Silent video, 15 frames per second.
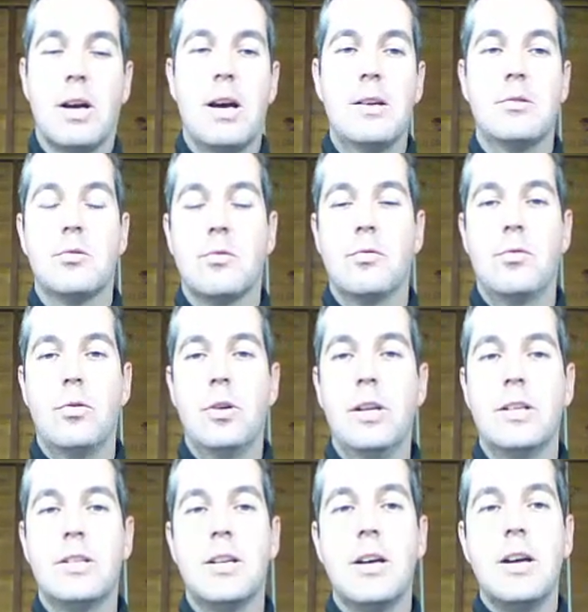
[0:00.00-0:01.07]
com galhos, com
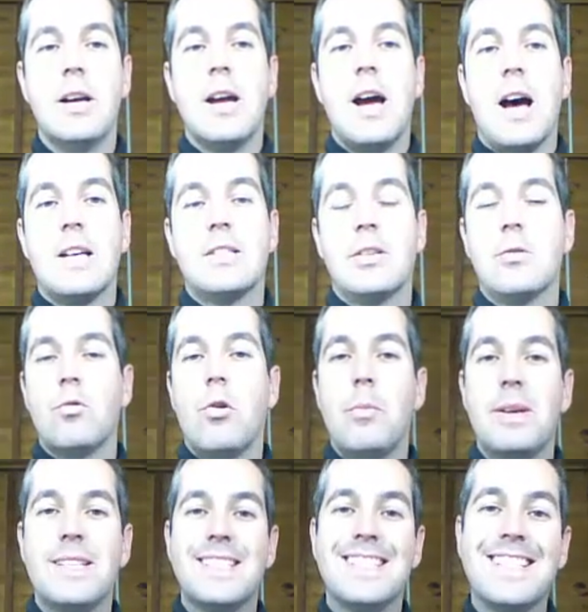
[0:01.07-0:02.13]
folhas. Assim
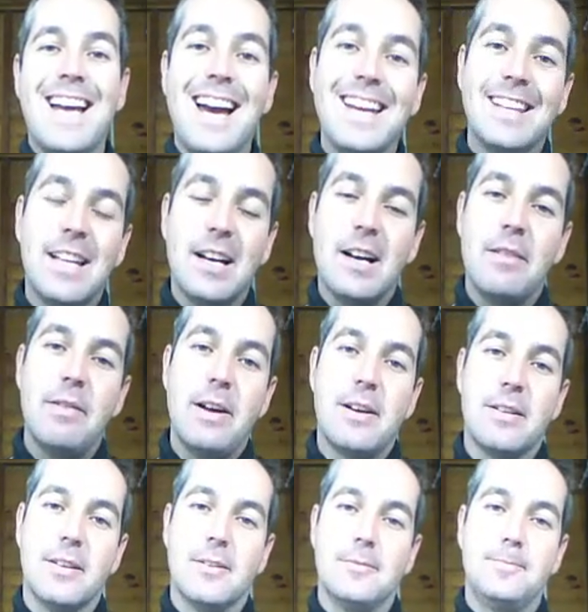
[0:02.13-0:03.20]
o homem sai da
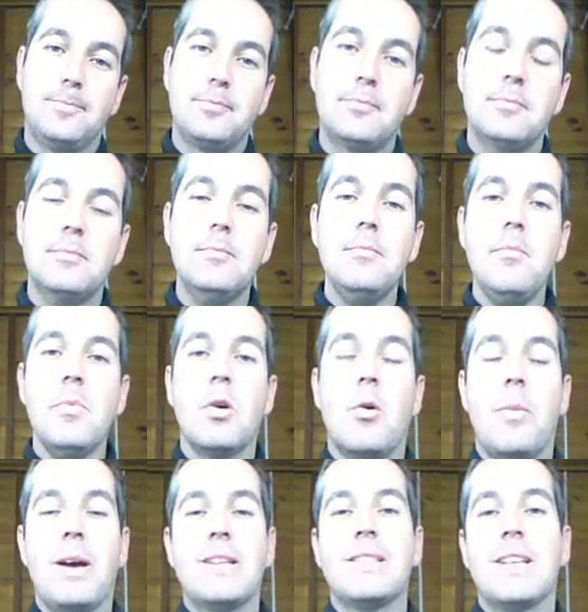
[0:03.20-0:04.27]
caverna,
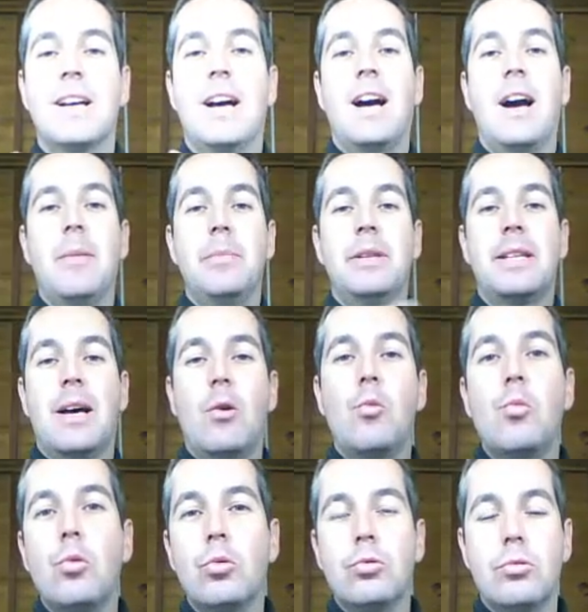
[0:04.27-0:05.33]
começa a
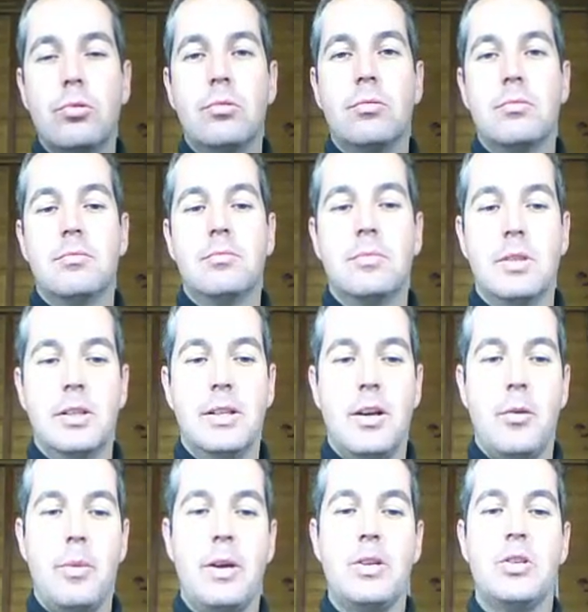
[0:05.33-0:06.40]
habitar o mundo,
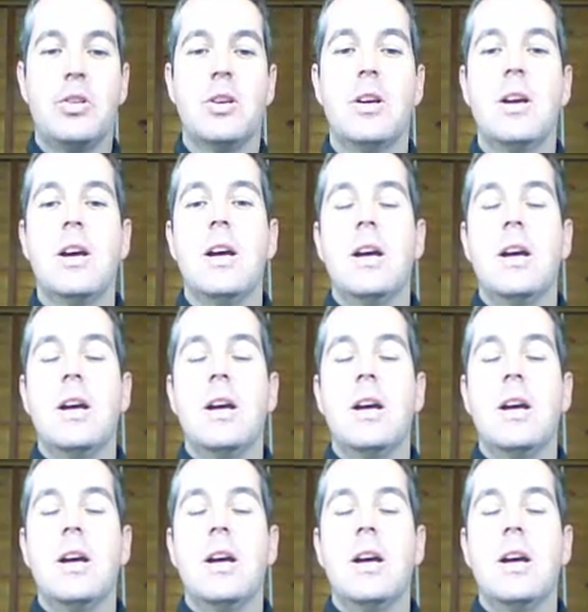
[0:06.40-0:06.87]
literalmente.